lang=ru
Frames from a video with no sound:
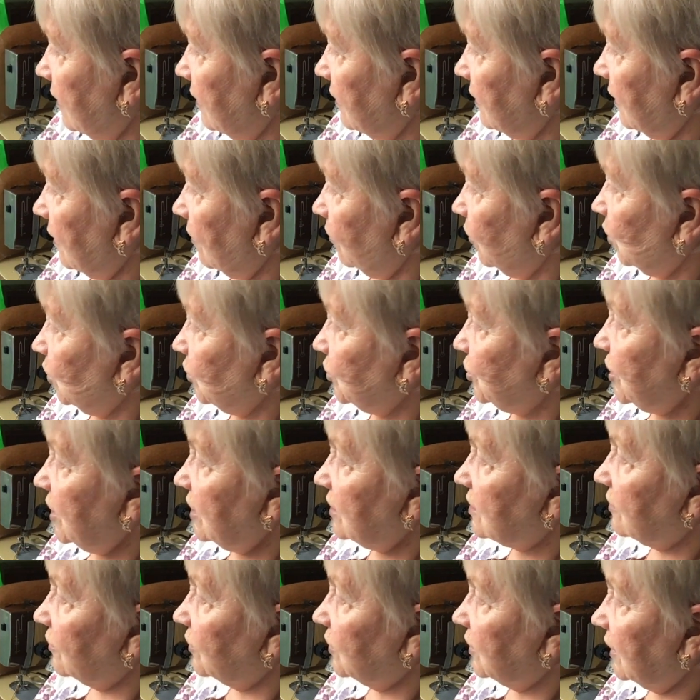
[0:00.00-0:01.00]
Да,
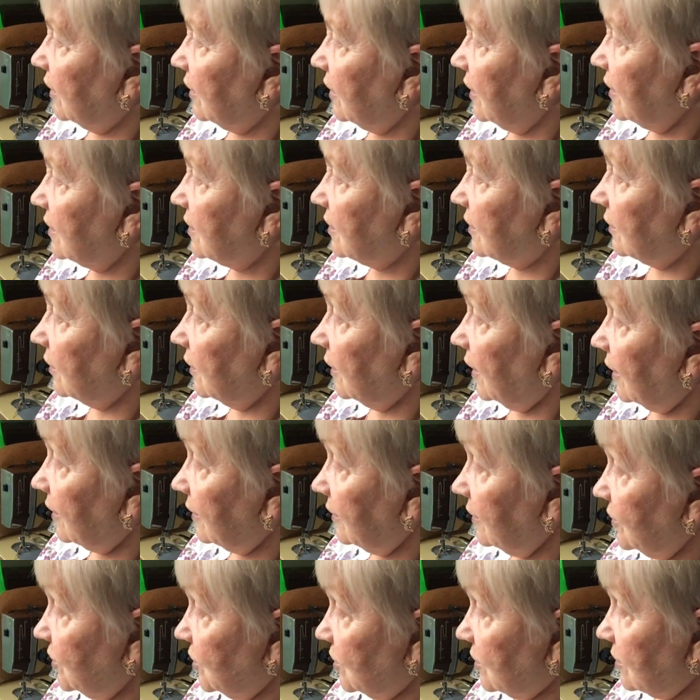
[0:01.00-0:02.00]
получается вот такая
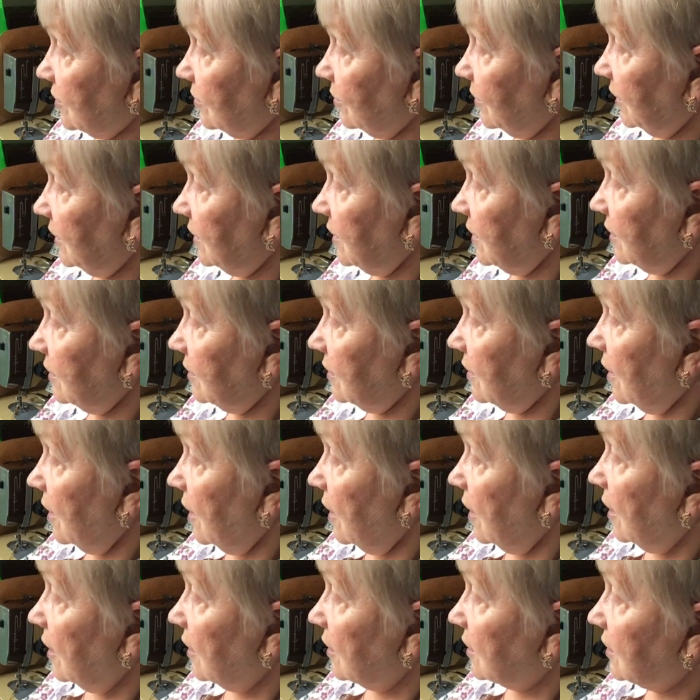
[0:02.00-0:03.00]
складочка. Смотрите,
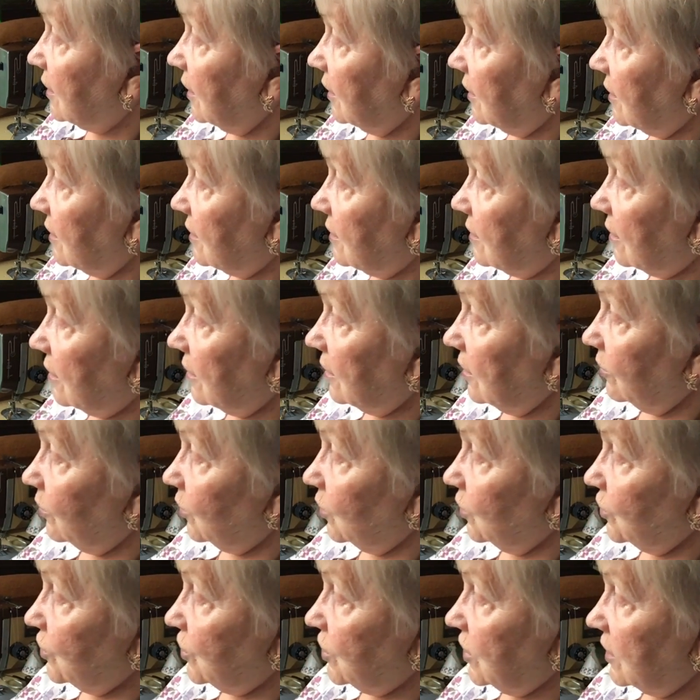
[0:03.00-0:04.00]
с этой стороны
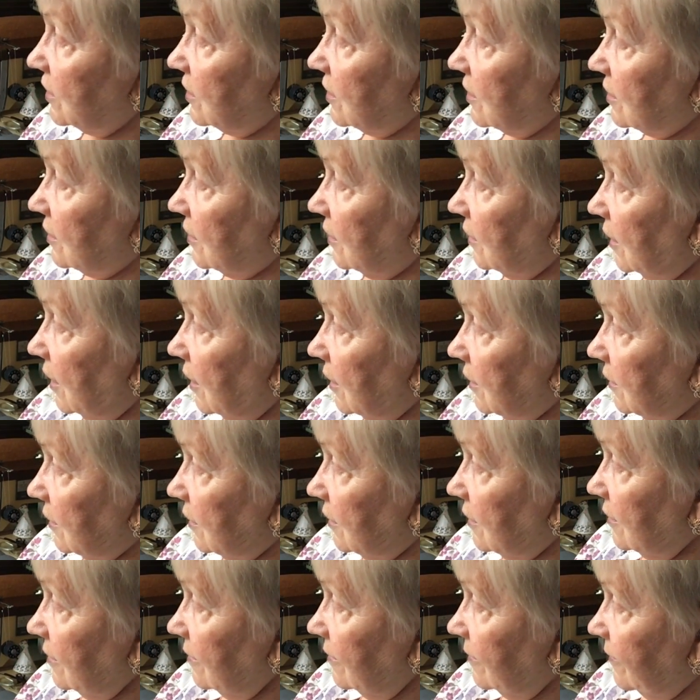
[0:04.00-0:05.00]
получается
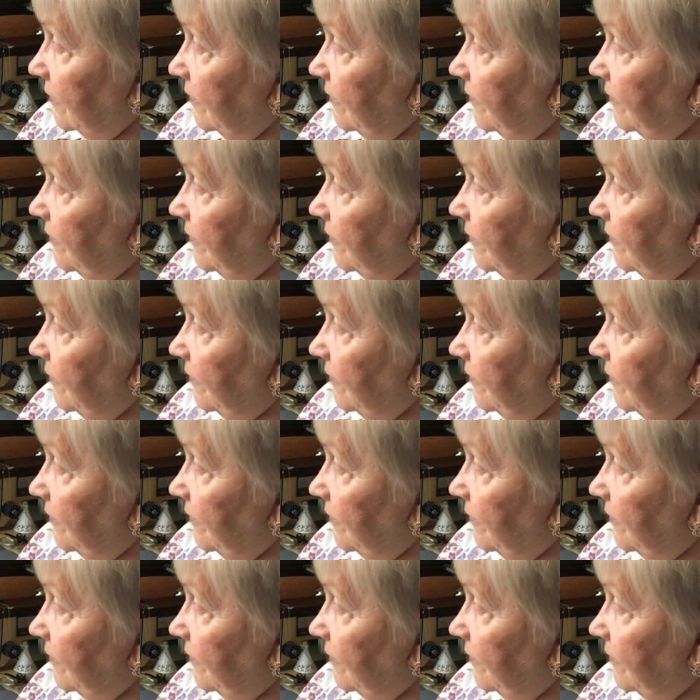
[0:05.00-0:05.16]
складка,